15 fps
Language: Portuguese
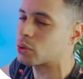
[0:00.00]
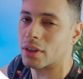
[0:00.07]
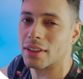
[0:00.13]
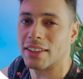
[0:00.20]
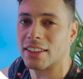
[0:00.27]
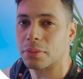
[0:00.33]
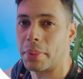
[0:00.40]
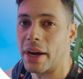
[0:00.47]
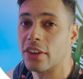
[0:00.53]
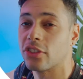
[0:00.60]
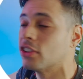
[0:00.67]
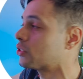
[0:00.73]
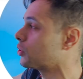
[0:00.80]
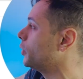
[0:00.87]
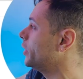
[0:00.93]
todas as
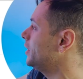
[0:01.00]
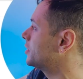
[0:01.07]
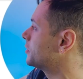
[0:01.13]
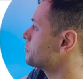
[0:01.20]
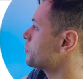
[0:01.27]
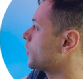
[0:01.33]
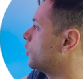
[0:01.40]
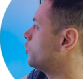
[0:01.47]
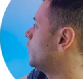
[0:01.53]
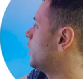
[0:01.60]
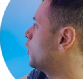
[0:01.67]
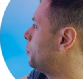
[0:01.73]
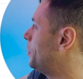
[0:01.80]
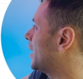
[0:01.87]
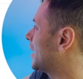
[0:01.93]
partições de
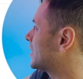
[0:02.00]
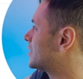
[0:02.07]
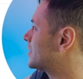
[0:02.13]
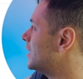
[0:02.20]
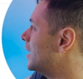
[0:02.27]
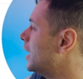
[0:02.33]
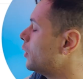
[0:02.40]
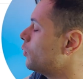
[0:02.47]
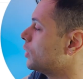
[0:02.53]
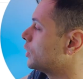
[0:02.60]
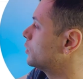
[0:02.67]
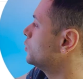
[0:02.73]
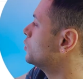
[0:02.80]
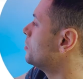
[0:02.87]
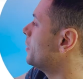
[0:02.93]
recuperação e
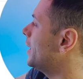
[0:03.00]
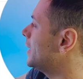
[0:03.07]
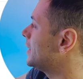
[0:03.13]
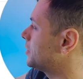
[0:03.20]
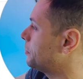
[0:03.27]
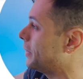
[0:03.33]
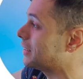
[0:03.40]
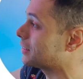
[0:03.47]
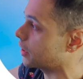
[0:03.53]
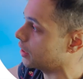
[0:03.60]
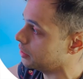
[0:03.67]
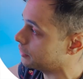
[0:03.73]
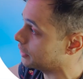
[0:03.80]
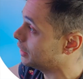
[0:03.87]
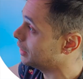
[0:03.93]
tudo mais,
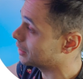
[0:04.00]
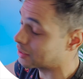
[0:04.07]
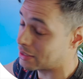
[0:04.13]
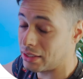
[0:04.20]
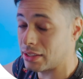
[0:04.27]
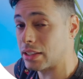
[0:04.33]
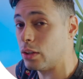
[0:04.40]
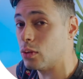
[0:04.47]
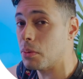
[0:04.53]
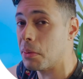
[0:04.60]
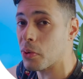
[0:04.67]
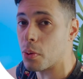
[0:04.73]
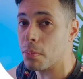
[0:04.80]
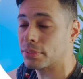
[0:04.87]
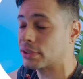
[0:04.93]
pendrive, que tem no
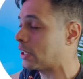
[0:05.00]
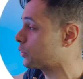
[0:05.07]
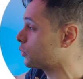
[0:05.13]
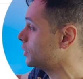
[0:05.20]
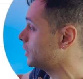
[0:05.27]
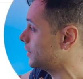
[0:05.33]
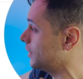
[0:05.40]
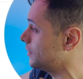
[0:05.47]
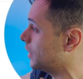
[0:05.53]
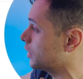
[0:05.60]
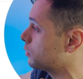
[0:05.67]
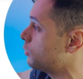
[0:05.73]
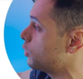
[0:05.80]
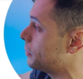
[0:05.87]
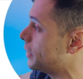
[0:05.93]
meu computador nesse
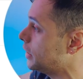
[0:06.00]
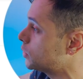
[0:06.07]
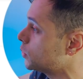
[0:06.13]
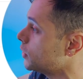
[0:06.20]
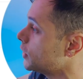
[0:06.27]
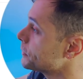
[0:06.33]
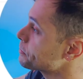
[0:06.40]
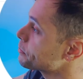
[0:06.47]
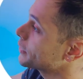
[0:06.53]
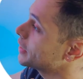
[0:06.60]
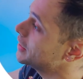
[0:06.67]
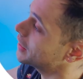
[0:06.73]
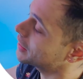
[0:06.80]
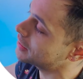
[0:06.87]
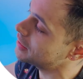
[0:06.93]
exato momento
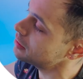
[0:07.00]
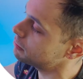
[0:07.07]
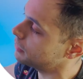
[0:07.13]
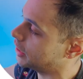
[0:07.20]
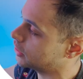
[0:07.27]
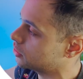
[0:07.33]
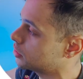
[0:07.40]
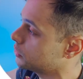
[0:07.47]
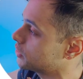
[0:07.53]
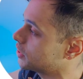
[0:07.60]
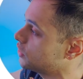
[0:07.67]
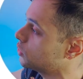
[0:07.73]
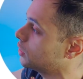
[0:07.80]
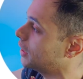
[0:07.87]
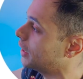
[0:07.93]
e aqui embaixo, se
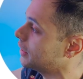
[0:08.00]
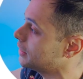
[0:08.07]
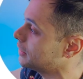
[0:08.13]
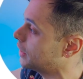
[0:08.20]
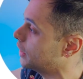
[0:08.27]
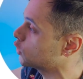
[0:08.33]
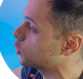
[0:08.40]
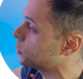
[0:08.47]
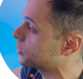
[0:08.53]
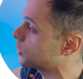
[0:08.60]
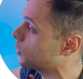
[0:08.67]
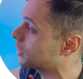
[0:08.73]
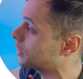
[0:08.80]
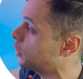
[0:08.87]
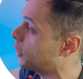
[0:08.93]
vocês olharem, tem essa
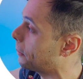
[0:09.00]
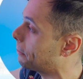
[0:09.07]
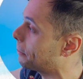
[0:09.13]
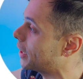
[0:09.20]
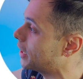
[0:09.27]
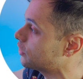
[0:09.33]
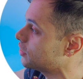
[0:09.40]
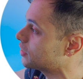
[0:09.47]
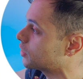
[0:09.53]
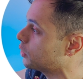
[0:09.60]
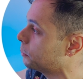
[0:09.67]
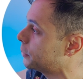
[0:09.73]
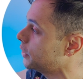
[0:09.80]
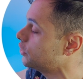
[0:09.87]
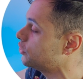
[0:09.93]
opção aqui, ó,
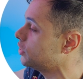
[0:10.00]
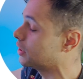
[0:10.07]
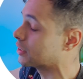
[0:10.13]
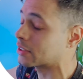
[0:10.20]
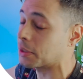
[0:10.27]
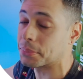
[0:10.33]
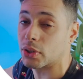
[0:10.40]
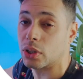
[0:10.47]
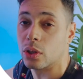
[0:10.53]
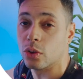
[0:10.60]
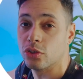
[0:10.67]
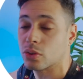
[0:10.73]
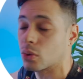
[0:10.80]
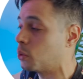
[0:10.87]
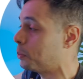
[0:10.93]
partição perdida. Essa opção
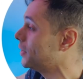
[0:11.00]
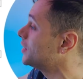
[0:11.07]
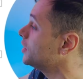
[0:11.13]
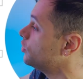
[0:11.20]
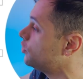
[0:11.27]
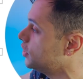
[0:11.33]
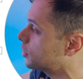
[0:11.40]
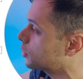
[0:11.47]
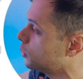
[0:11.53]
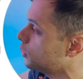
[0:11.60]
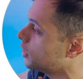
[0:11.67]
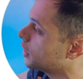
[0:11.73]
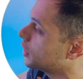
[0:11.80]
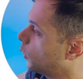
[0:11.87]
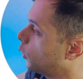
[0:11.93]
não, desculpa, esse disco
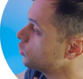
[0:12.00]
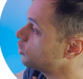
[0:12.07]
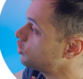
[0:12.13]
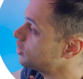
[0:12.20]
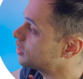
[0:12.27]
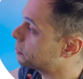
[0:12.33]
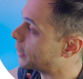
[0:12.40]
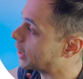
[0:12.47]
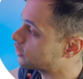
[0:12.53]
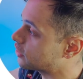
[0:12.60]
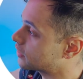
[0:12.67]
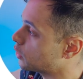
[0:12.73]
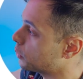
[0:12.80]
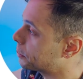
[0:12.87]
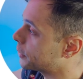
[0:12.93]
onde diz
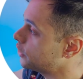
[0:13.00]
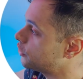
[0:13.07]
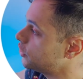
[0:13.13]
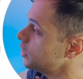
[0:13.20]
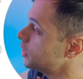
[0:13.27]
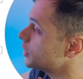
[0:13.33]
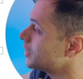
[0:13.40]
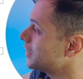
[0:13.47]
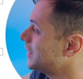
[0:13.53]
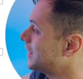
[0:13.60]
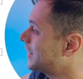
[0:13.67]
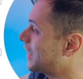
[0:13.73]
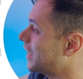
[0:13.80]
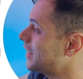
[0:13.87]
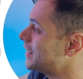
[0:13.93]
partição perdida
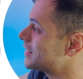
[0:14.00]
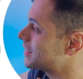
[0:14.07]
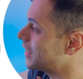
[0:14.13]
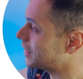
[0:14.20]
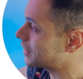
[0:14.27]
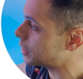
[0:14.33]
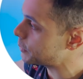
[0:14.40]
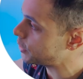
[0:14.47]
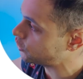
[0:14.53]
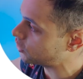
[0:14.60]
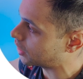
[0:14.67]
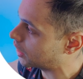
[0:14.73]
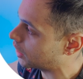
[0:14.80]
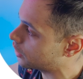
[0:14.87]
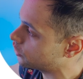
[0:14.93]
e é exatamente
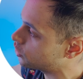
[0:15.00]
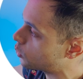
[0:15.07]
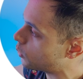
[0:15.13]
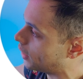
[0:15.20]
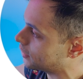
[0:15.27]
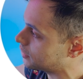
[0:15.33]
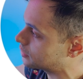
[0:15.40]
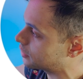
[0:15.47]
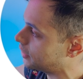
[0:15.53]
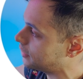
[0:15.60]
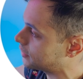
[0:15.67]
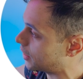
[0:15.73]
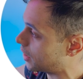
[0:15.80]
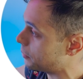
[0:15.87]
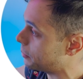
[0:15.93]
aquela de quase 3
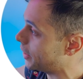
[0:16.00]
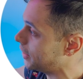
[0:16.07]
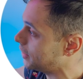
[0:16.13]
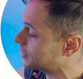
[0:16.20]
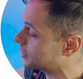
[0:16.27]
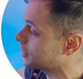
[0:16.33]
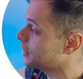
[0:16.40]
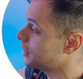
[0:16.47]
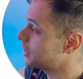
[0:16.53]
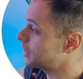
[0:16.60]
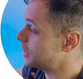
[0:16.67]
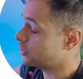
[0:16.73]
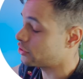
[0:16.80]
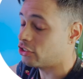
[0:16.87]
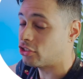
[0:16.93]
terabytes
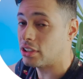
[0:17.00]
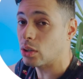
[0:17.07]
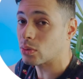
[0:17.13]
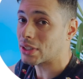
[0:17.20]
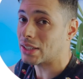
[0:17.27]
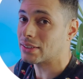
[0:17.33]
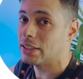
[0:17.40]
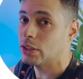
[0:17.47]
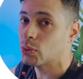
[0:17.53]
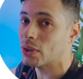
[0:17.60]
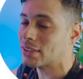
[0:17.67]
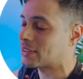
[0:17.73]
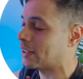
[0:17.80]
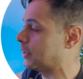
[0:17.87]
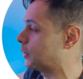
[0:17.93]
que a gente não está tendo
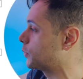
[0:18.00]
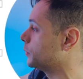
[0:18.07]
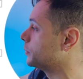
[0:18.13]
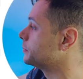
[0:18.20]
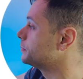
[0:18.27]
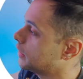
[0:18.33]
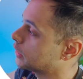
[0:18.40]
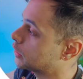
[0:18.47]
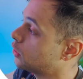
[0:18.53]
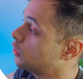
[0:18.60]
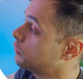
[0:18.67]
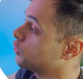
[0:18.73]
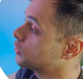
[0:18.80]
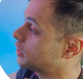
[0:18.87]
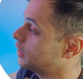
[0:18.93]
acesso. Então
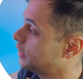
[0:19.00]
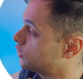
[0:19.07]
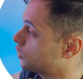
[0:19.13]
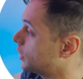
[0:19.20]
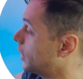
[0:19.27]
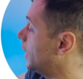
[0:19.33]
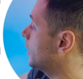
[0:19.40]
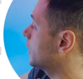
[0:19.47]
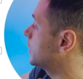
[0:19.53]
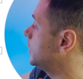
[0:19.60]
eu vou selecionar ela